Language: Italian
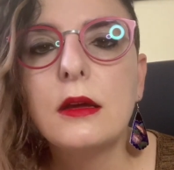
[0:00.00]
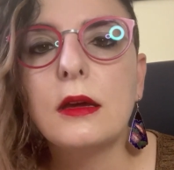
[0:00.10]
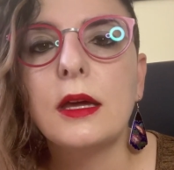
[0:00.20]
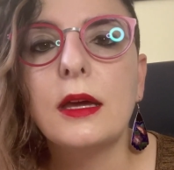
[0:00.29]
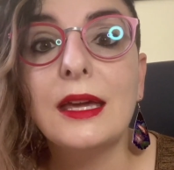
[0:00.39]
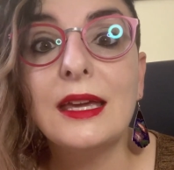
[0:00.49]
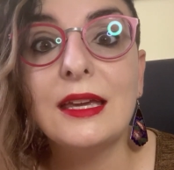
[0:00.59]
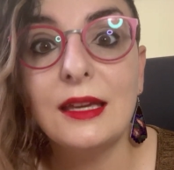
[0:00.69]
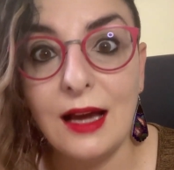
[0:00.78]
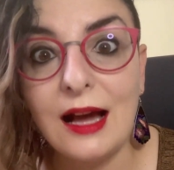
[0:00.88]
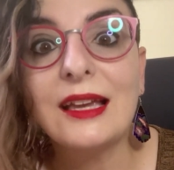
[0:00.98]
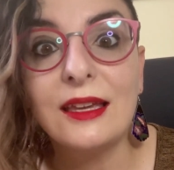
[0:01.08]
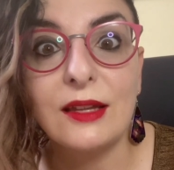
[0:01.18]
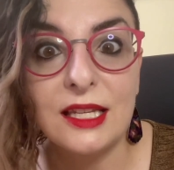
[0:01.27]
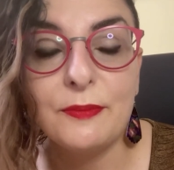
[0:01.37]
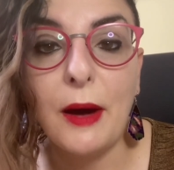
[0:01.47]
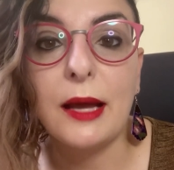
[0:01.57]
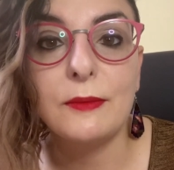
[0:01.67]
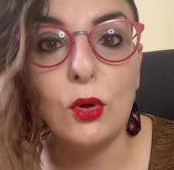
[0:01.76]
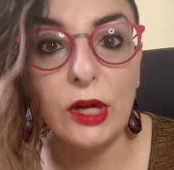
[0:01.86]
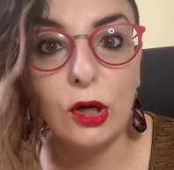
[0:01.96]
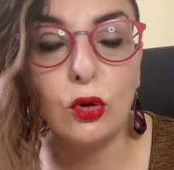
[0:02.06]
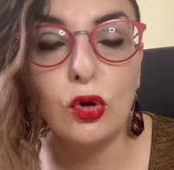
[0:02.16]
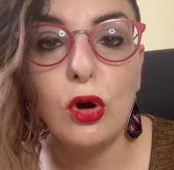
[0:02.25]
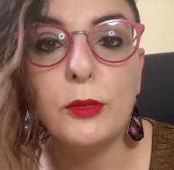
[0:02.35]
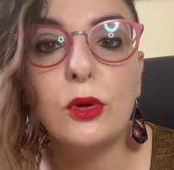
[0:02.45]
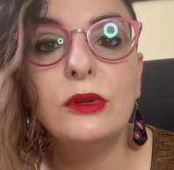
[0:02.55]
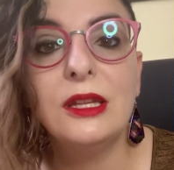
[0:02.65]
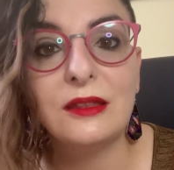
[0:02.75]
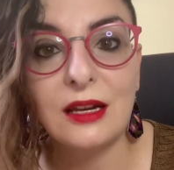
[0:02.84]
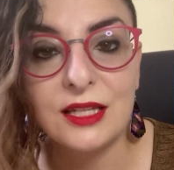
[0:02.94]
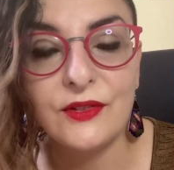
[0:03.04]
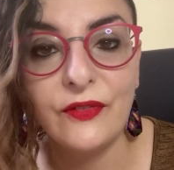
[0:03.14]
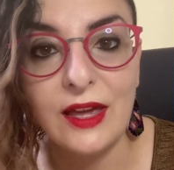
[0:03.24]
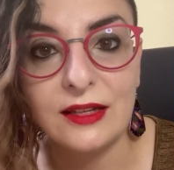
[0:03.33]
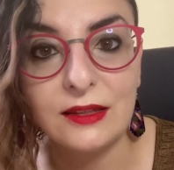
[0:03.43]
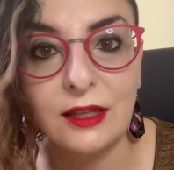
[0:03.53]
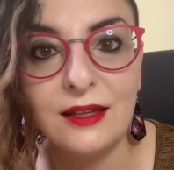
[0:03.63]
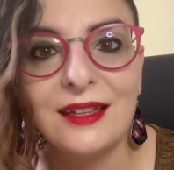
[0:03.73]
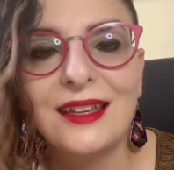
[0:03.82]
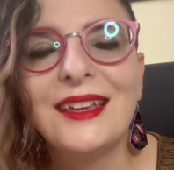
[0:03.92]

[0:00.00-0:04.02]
eh, e anche il risparmio economico di trasferte